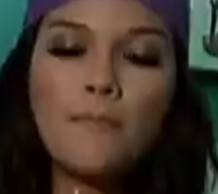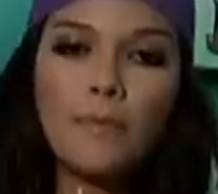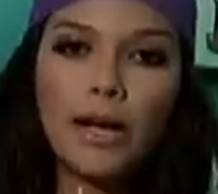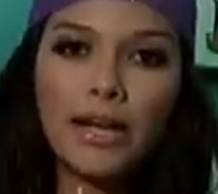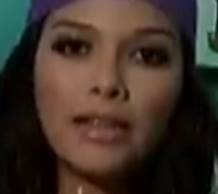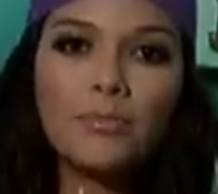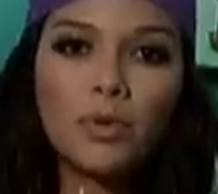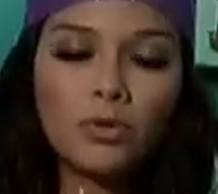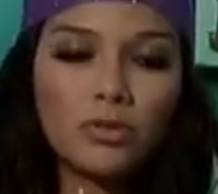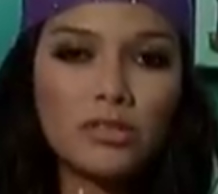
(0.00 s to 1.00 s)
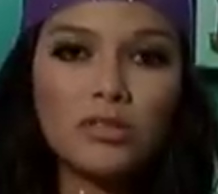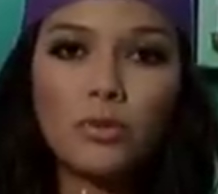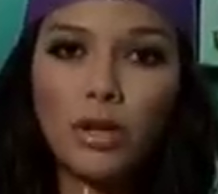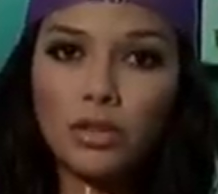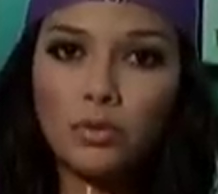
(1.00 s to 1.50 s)
Mayra de pronto sí
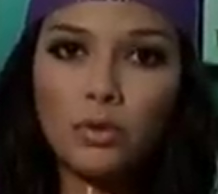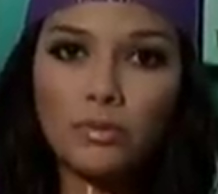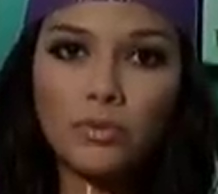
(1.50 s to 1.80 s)
sobreactúa